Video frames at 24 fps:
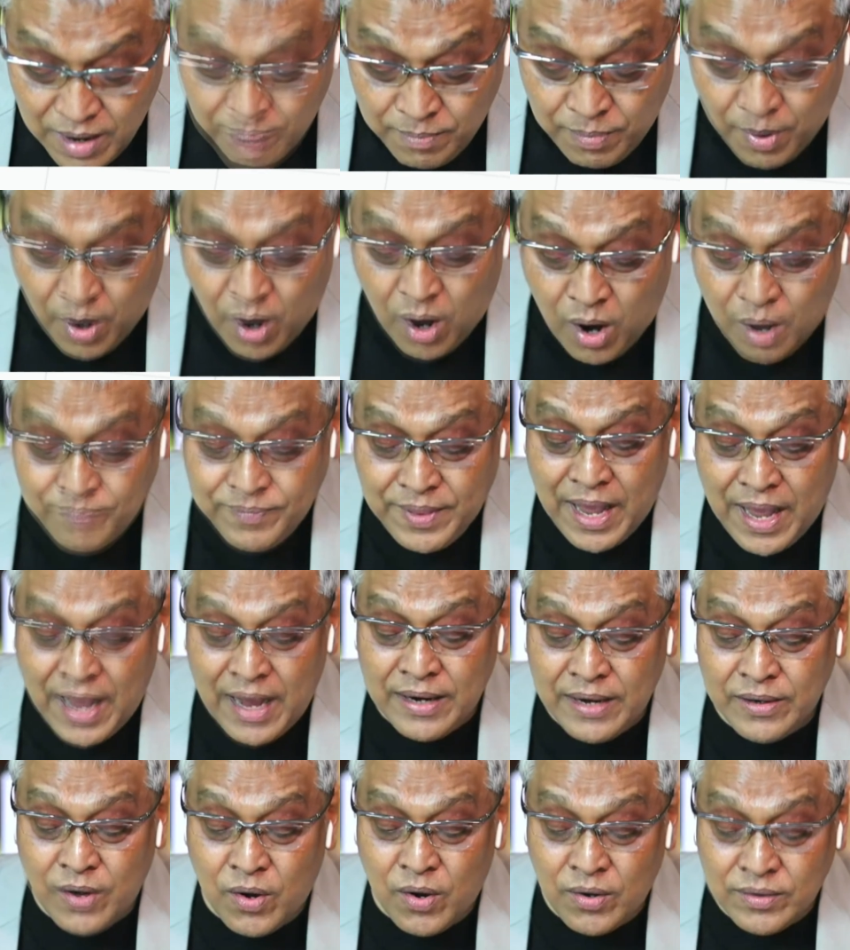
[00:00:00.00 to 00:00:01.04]
พร้อมทั้ง
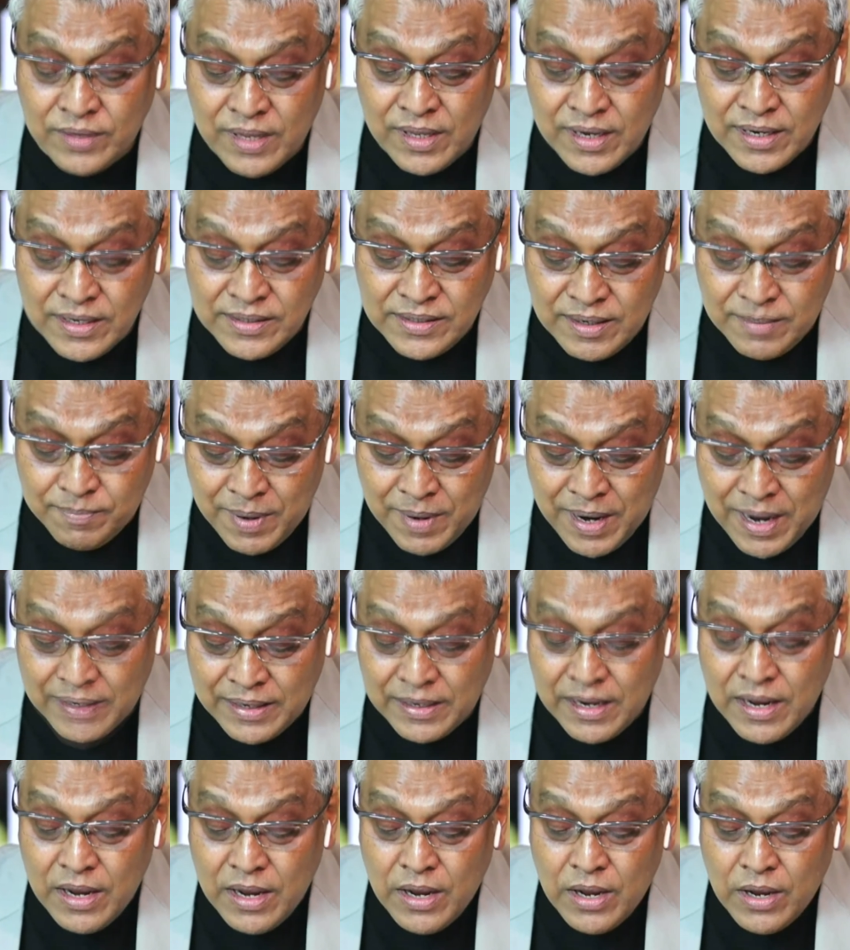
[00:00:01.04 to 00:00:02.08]
ดรจิตพัฒ
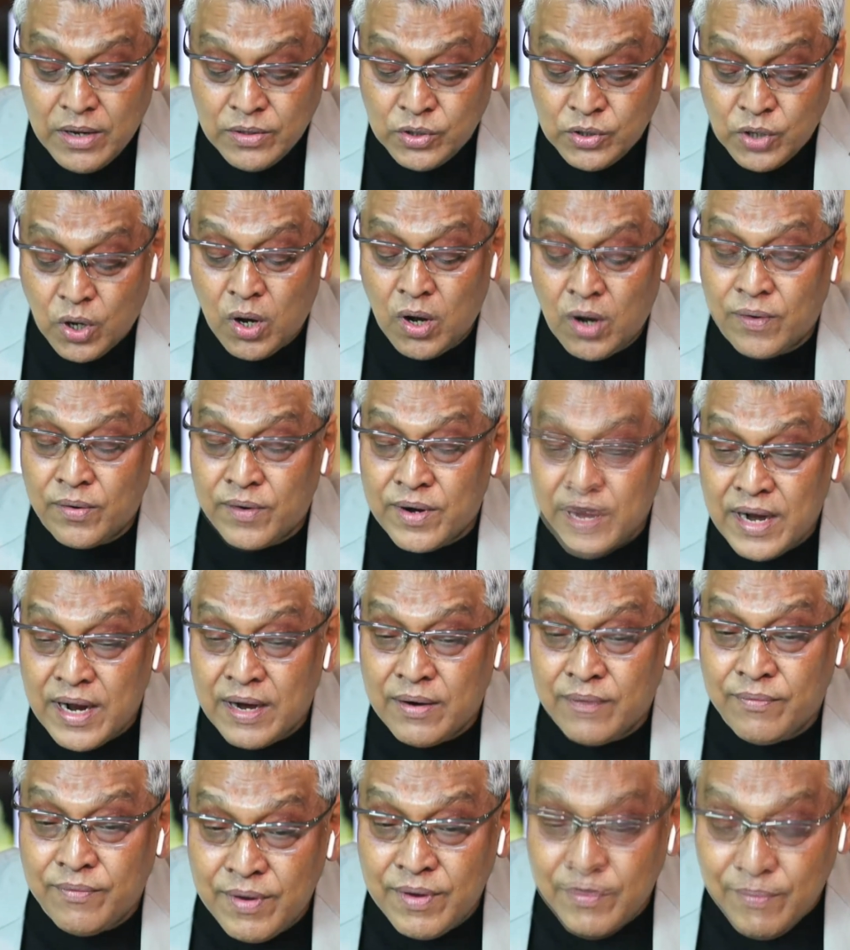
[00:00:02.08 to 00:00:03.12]
น์ชอเรือง
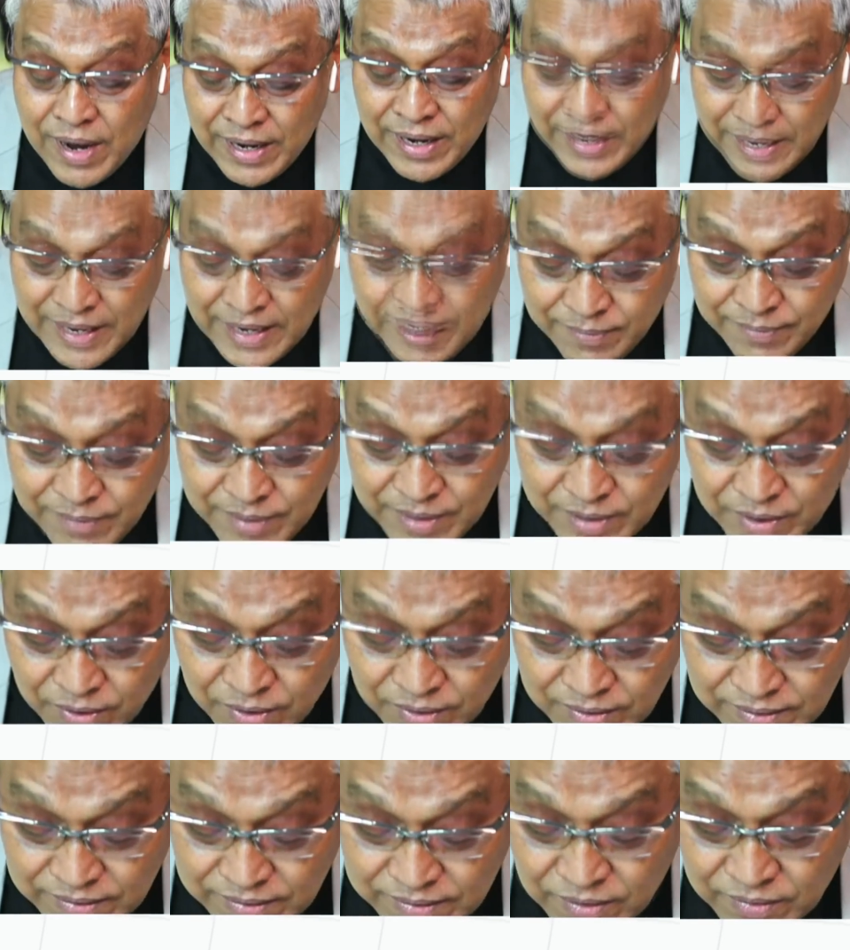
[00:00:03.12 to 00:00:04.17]
วิวัฒนะครับหรือ
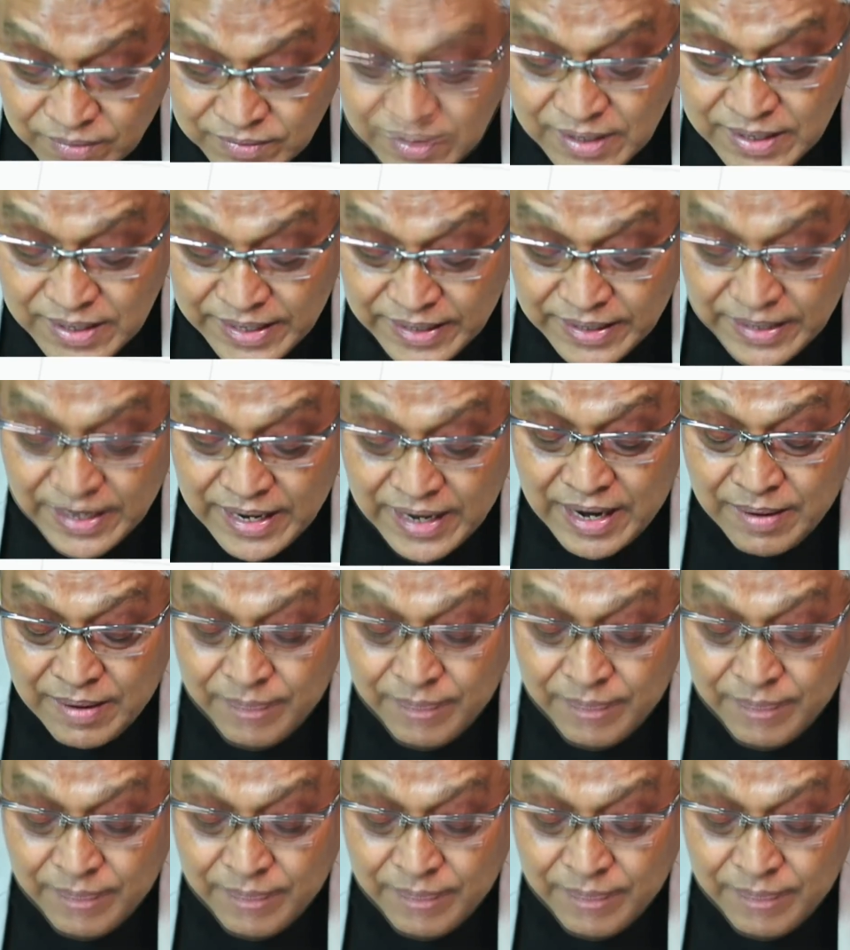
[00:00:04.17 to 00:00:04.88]
ดรหลินนะค